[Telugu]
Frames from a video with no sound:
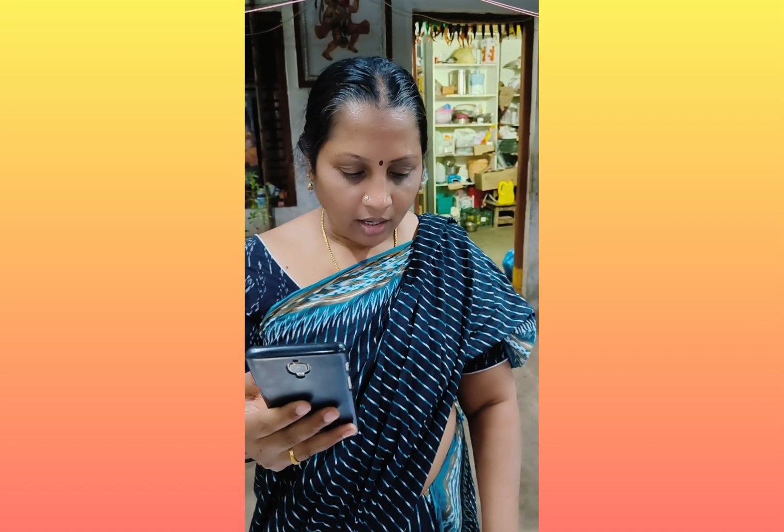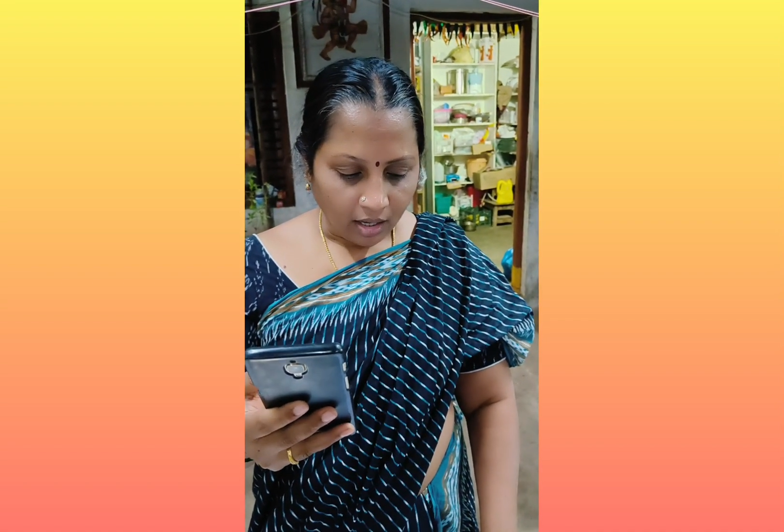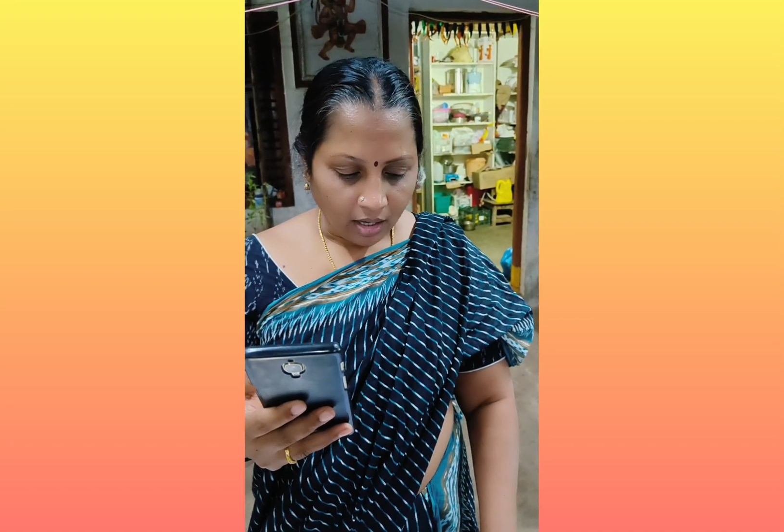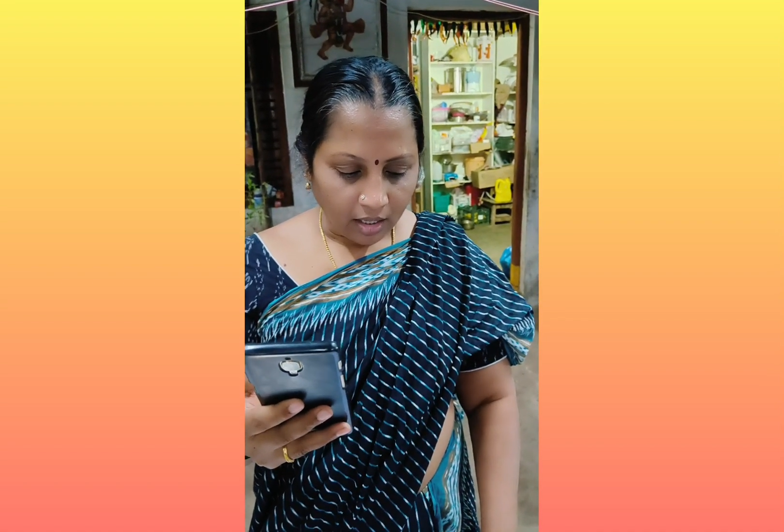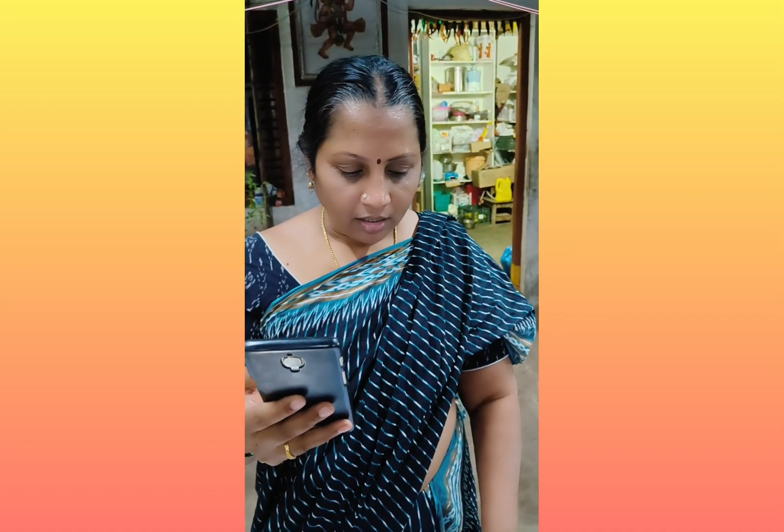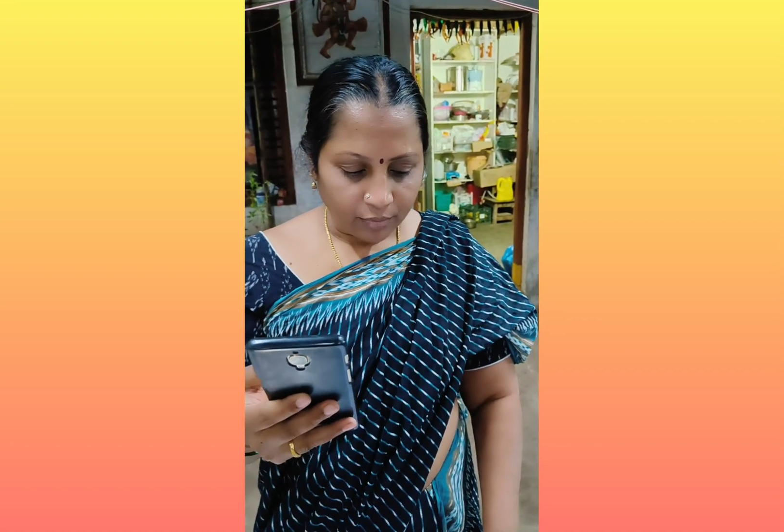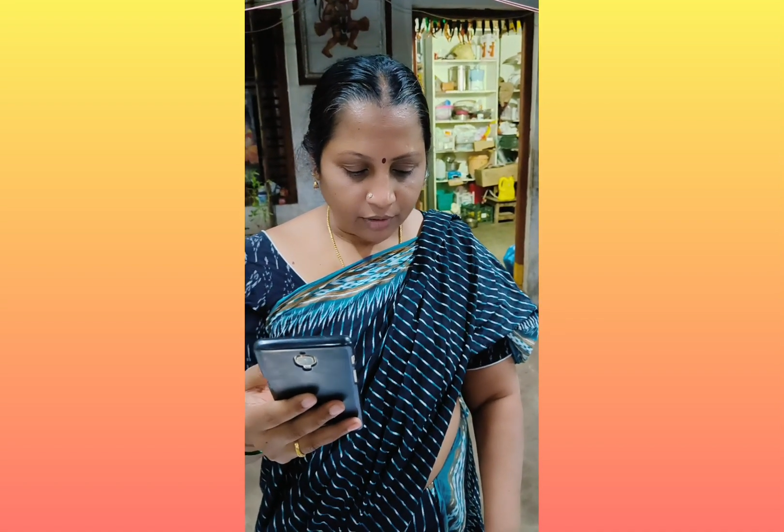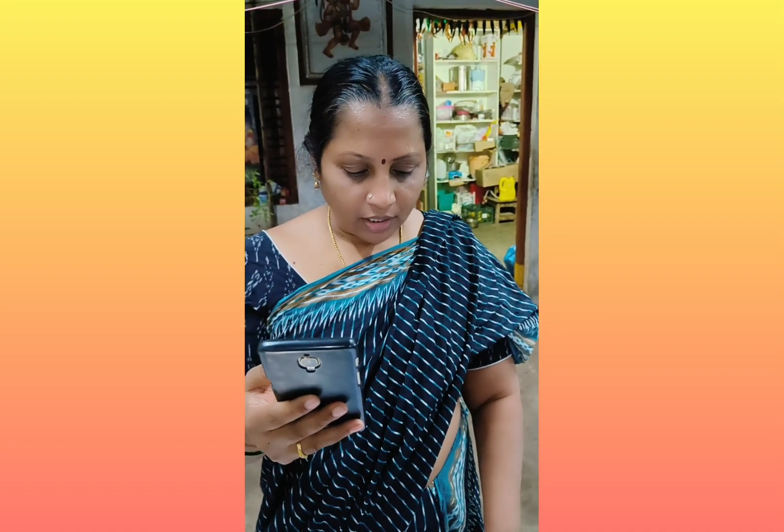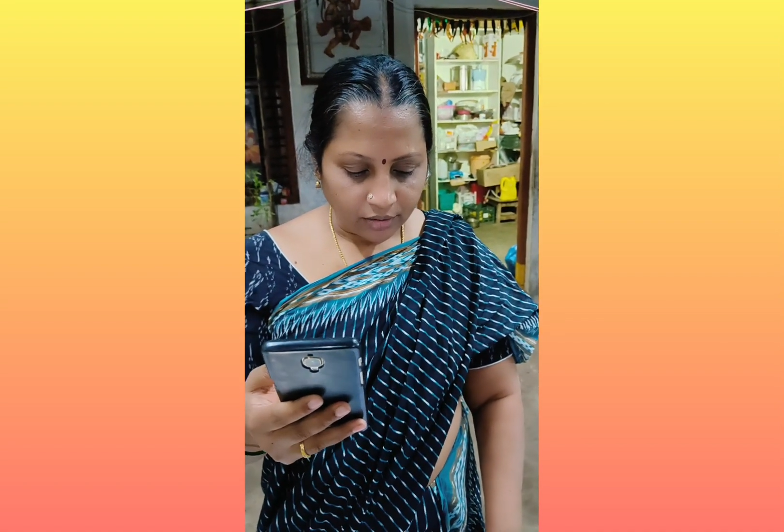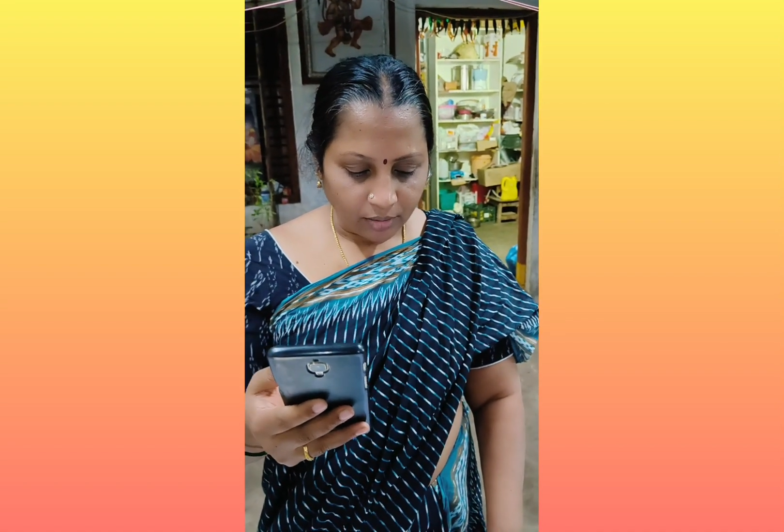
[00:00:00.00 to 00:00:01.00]
అనాథ
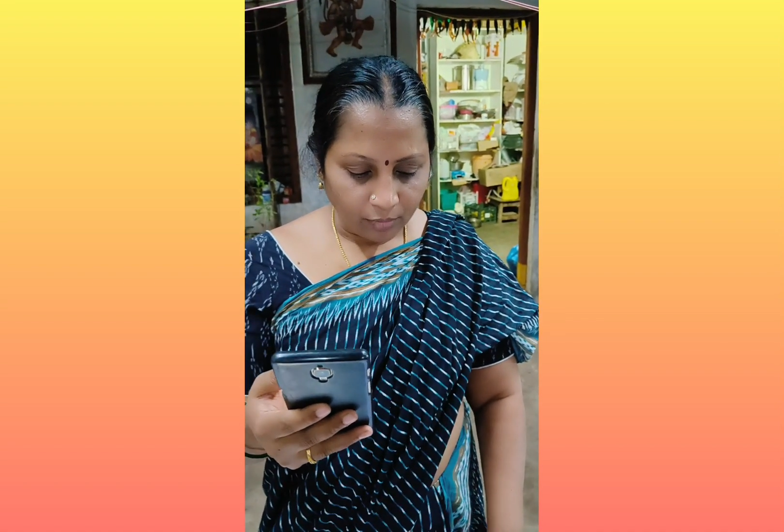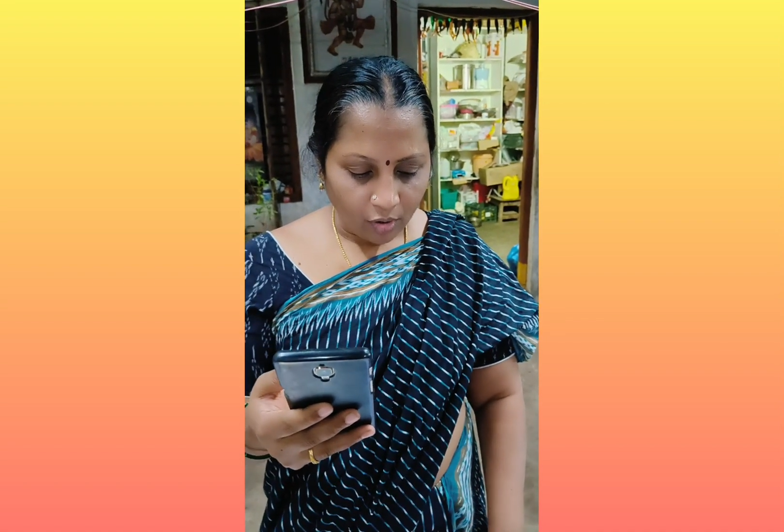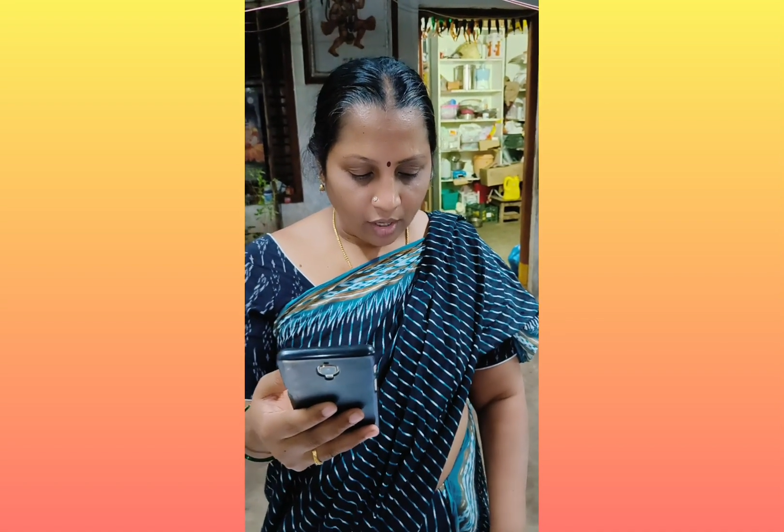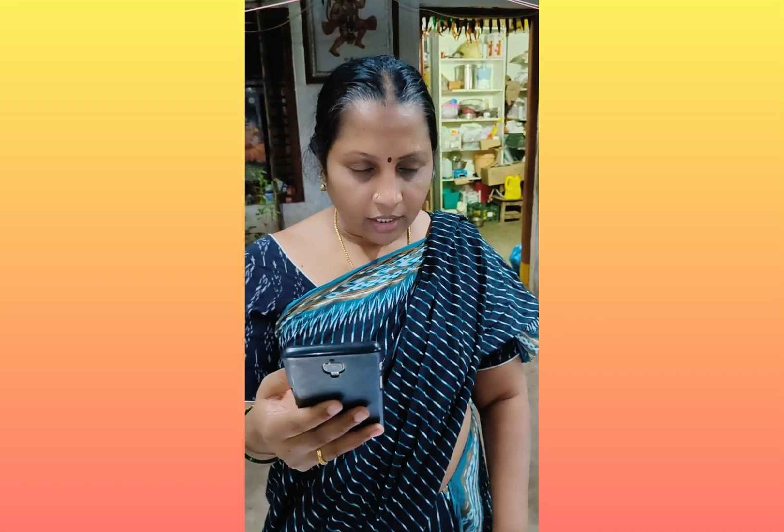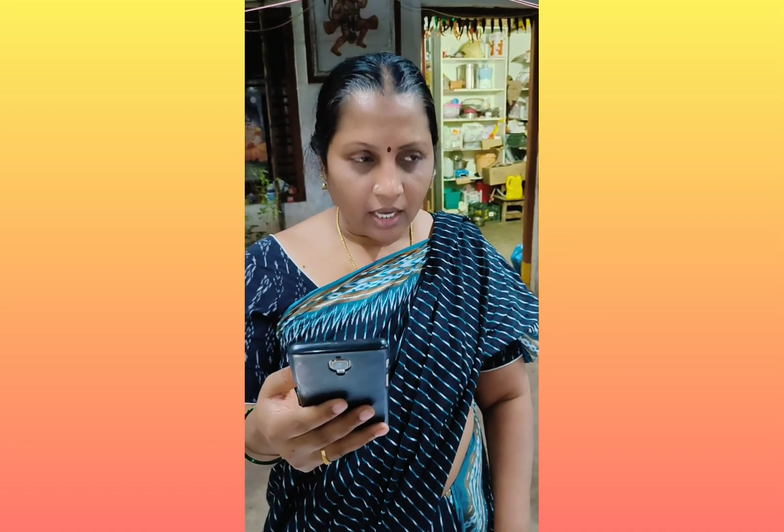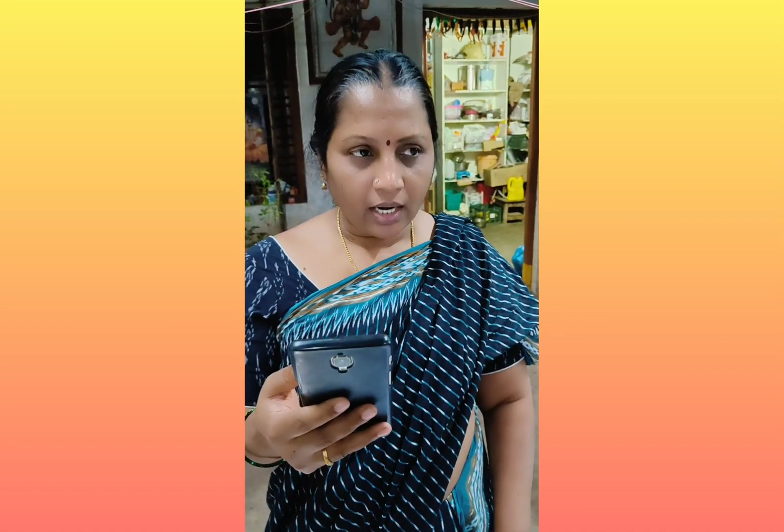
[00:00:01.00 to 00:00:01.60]
వృద్ధాశ్రమంలో అన్నదాన